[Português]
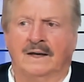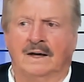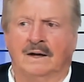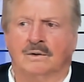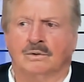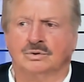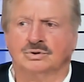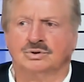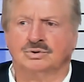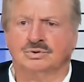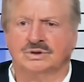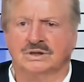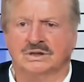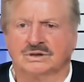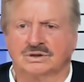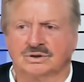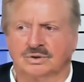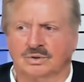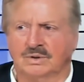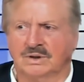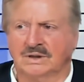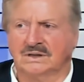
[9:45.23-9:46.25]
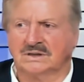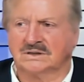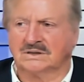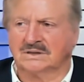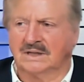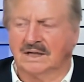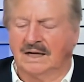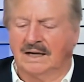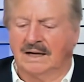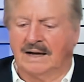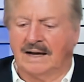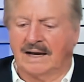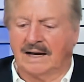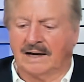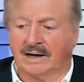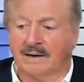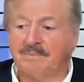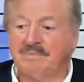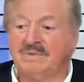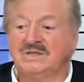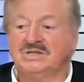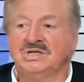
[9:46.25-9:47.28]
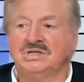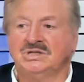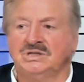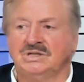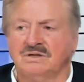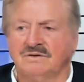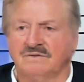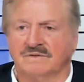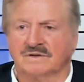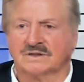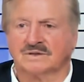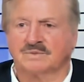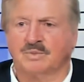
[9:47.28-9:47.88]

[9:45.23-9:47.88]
com sugestões é, repetitivas,